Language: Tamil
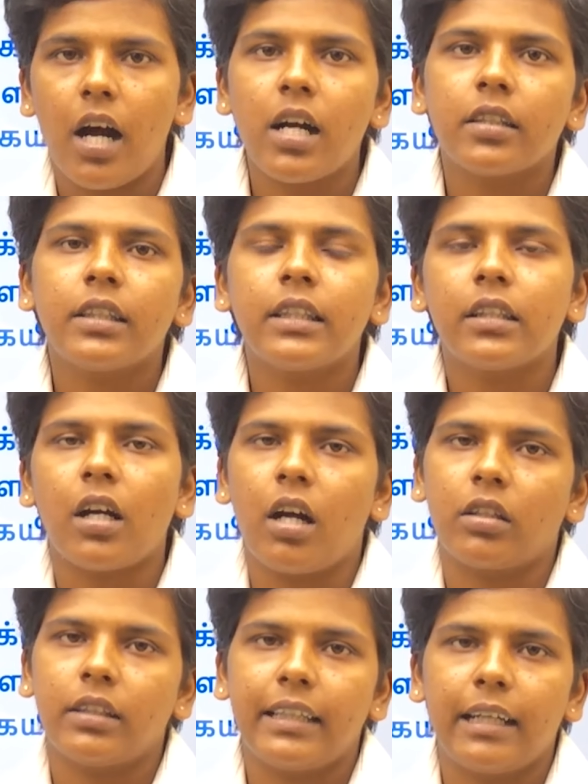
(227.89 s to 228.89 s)
ஆர்த்தர்
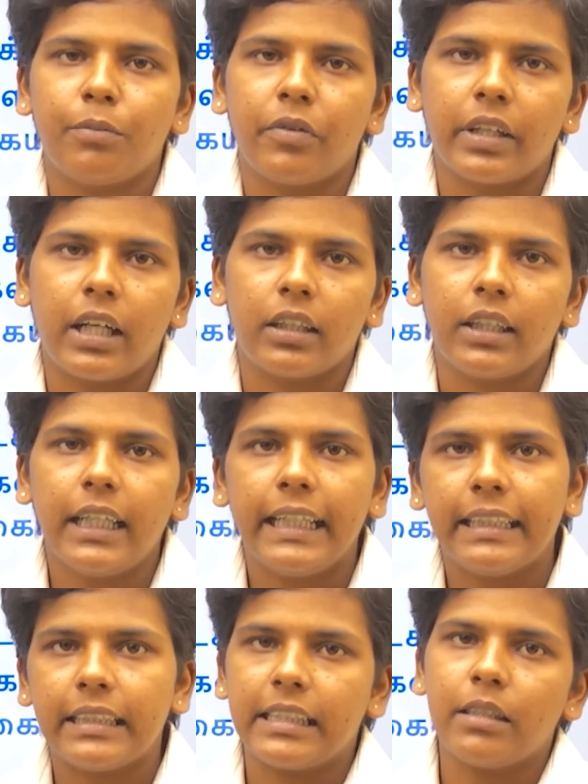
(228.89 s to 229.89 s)
காட்டன் என்பவரால் தான்
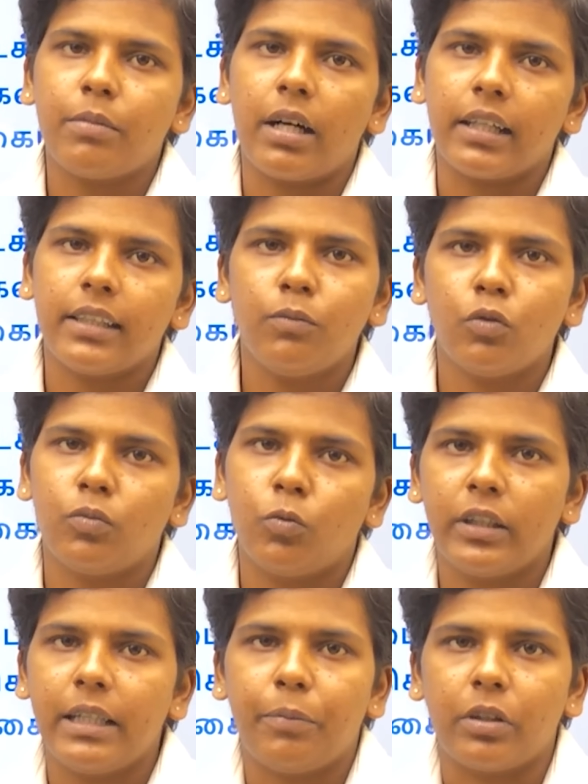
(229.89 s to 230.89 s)
இந்த திட்டமானது
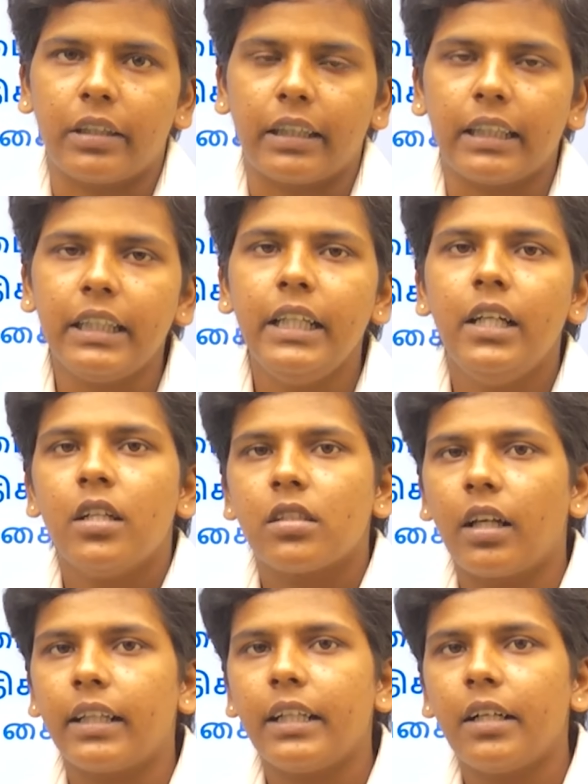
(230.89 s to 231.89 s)
முன்மொழியப்பட்டிருக்கு
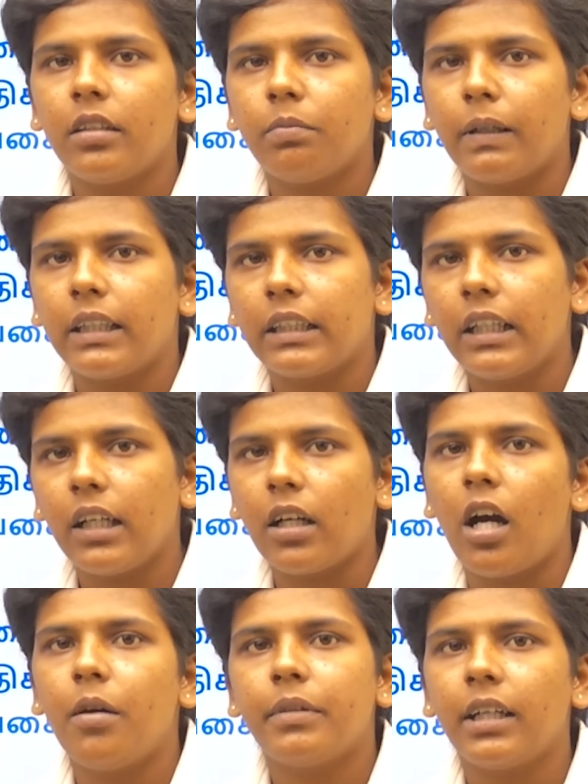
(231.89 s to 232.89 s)
ஸோ அதை எடுத்து பார்த்தீங்கன்னா
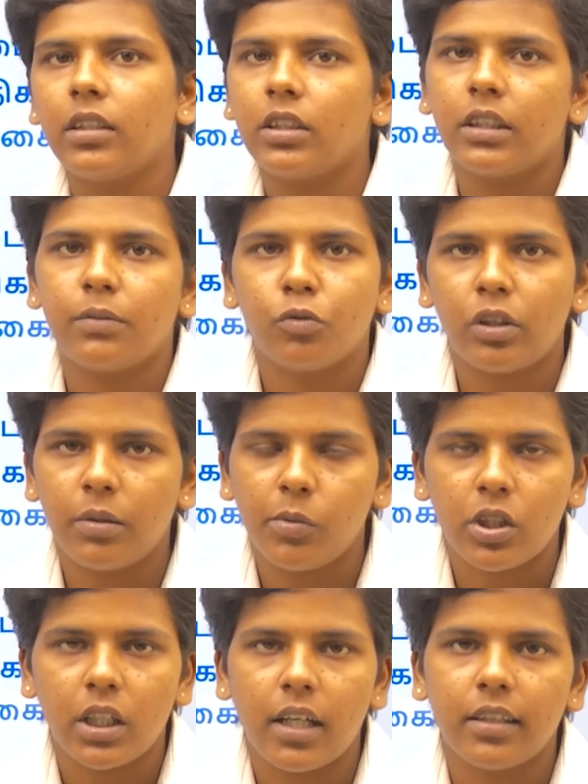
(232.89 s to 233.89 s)
காமராஜர்
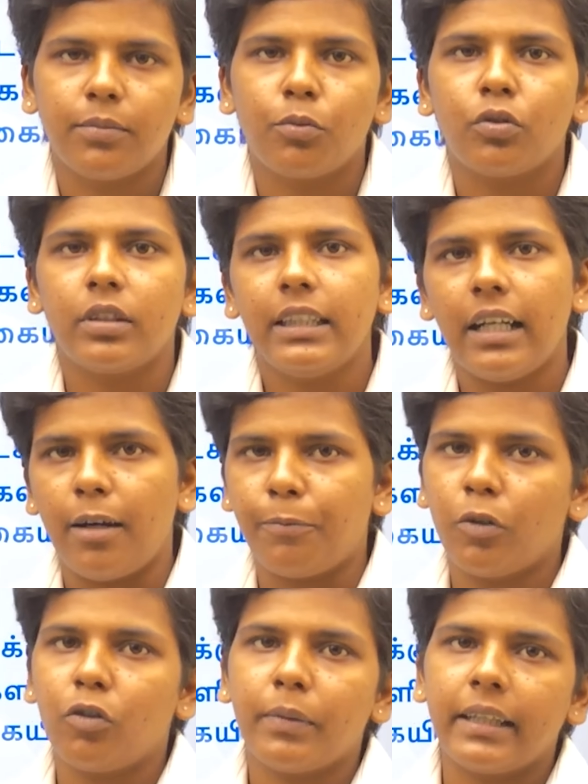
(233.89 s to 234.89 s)
முதலமைச்சராக இருந்தபோது
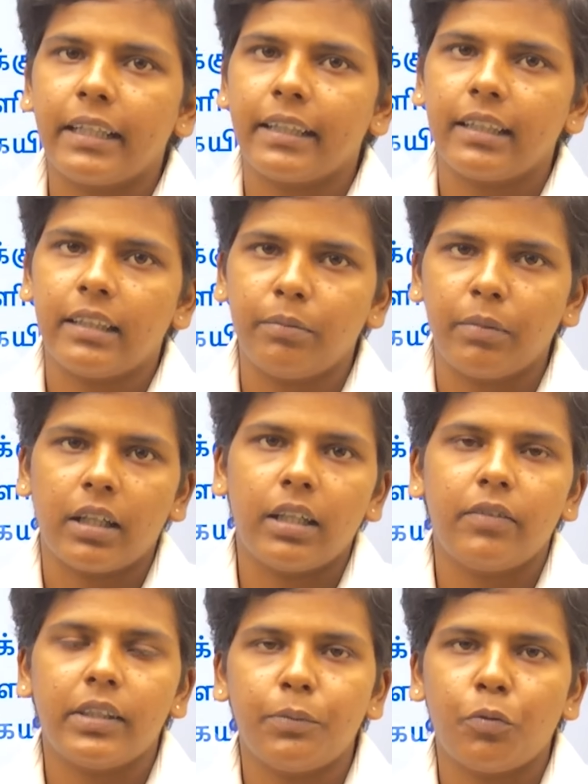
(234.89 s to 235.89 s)
அப்போவுமே நிறைய
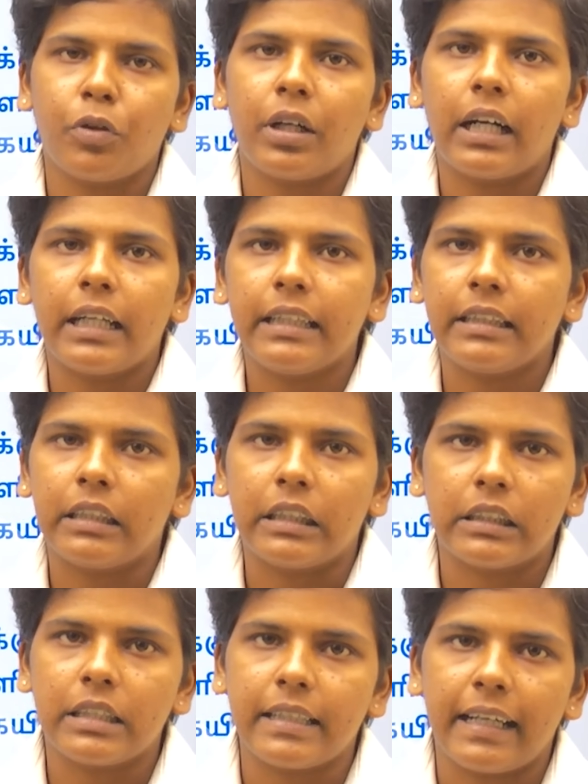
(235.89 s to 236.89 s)
மக்கள் வந்து போராடி இந்த
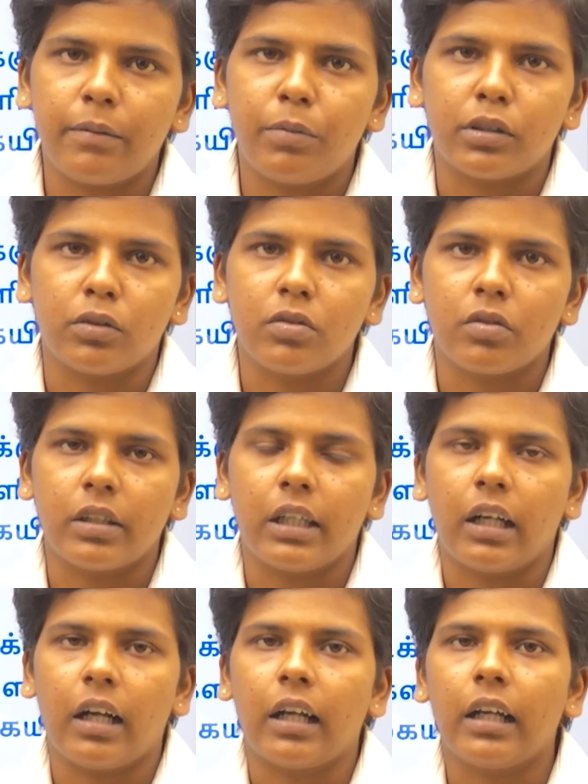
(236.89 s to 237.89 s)
திட்டத்தை செயல்படுத்தணும்னு
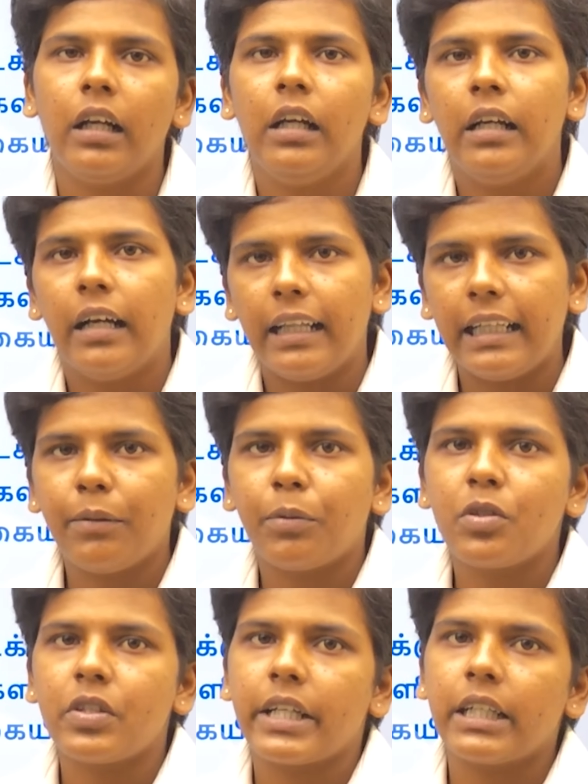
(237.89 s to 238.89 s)
சொல்லியிருக்காங்க
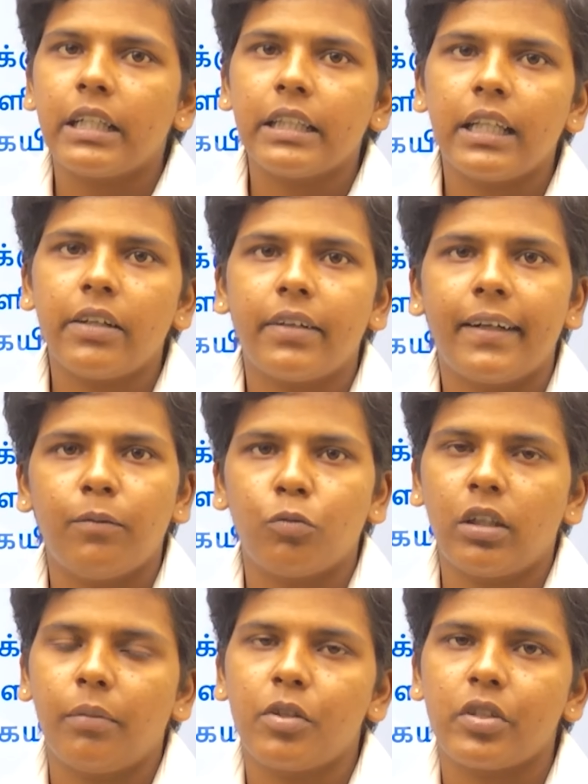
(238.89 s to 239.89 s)
அதுக்கப்புறம் ஜெயலலிதா அவர்கள்
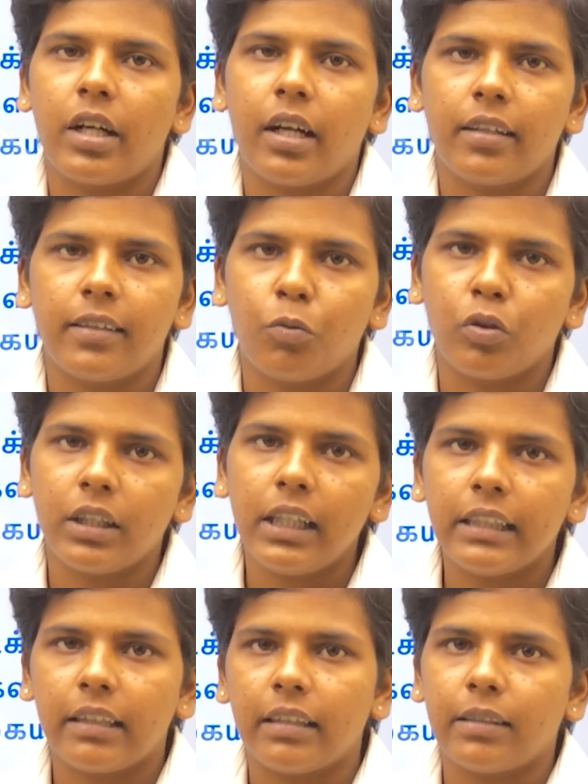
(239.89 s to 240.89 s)
முதலமைச்சராக இருந்தபோது
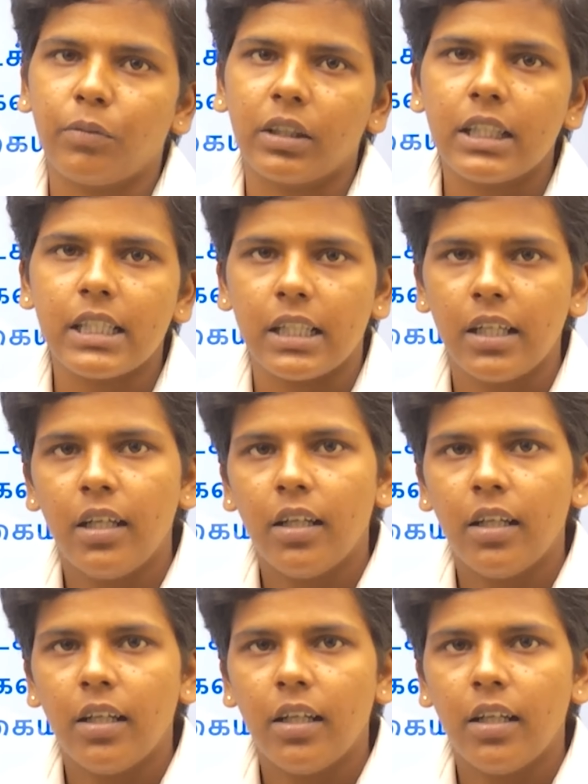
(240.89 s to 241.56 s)
தான் இந்த திட்டம் வந்து